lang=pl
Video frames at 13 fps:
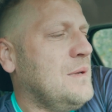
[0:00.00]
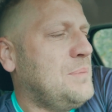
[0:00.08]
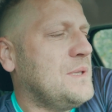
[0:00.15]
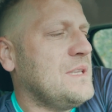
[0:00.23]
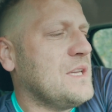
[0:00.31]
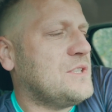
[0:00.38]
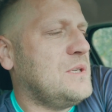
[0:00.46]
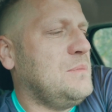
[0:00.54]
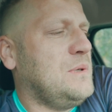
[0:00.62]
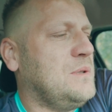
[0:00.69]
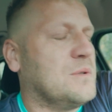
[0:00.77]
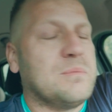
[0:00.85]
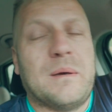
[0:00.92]
15
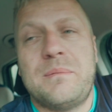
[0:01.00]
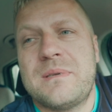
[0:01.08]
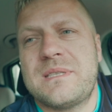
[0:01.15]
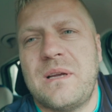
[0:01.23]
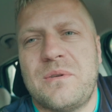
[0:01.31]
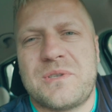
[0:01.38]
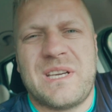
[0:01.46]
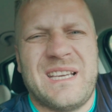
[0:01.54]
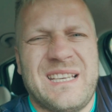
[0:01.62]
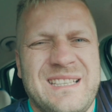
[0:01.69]
minut mam, zdążę.